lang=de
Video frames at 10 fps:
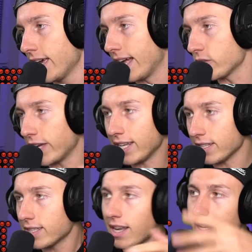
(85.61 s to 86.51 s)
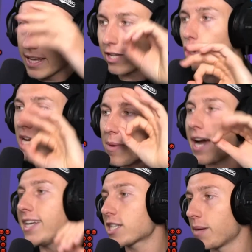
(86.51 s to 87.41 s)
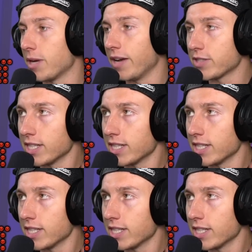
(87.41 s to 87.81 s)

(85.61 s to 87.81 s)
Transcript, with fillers: Also, weil ich klar, ihr könnt ja mal reinschreiben, Live-Chat.